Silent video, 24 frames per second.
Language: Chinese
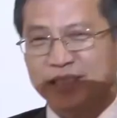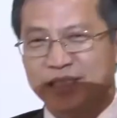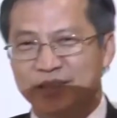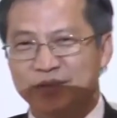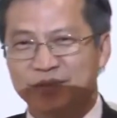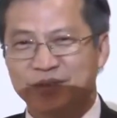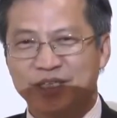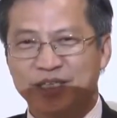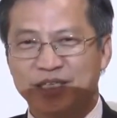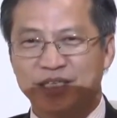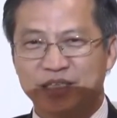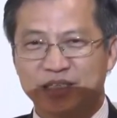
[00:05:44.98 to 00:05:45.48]

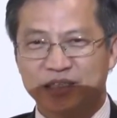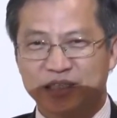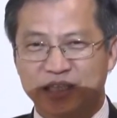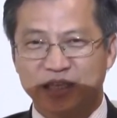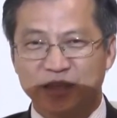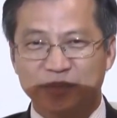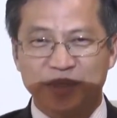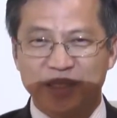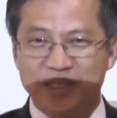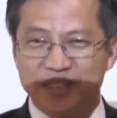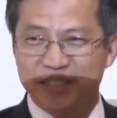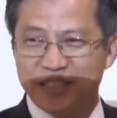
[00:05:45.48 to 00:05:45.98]
销，
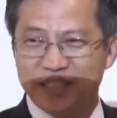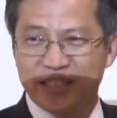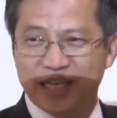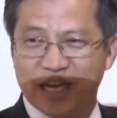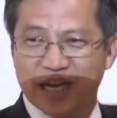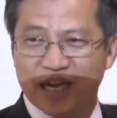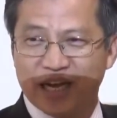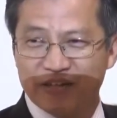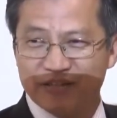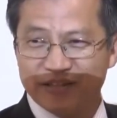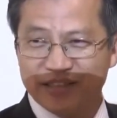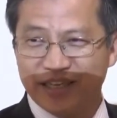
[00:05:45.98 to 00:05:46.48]
各国间
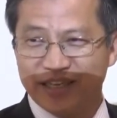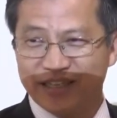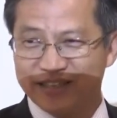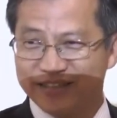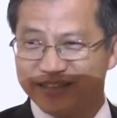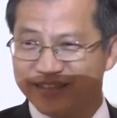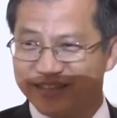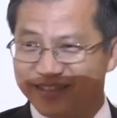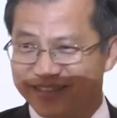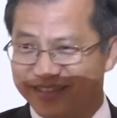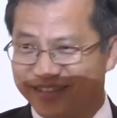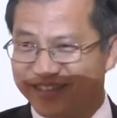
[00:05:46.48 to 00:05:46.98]
互补而
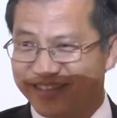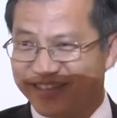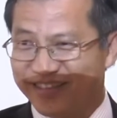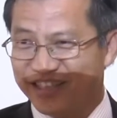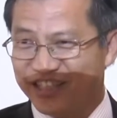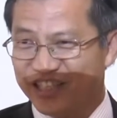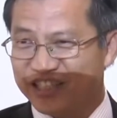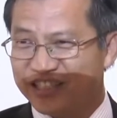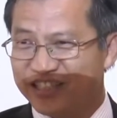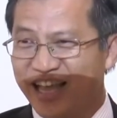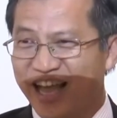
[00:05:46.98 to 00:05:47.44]
得利。